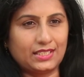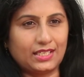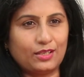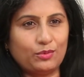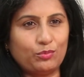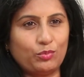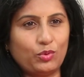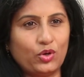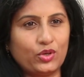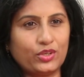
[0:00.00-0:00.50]

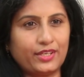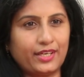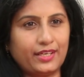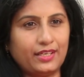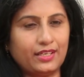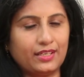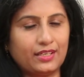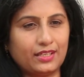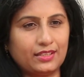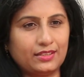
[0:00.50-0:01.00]
జగన్మోహన్
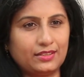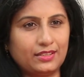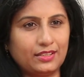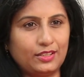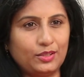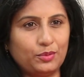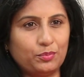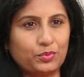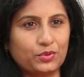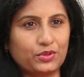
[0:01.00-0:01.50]
రెడ్డిని గద్దె
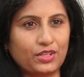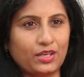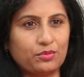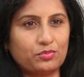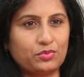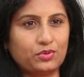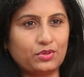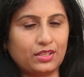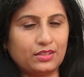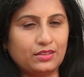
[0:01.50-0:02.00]

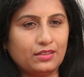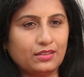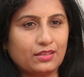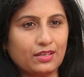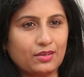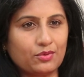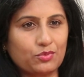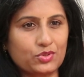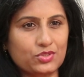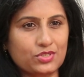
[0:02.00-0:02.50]
దింపుతాము
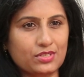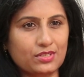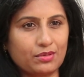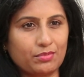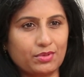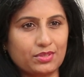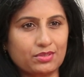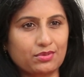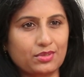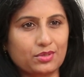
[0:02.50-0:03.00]
అందుకే
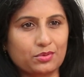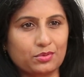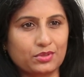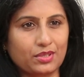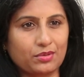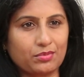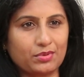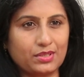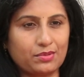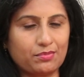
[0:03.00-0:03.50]
వచ్చినామని కూడా
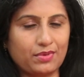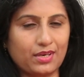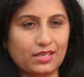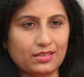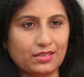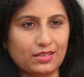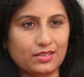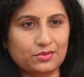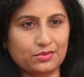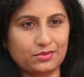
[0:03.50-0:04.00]
కొంతమంది
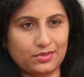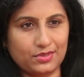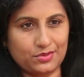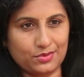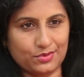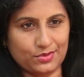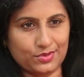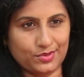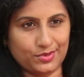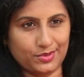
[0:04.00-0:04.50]
మాట్లాడుతుంటే
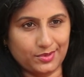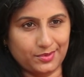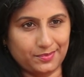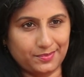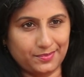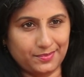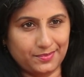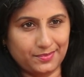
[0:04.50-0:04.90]
చూస్తున్నాం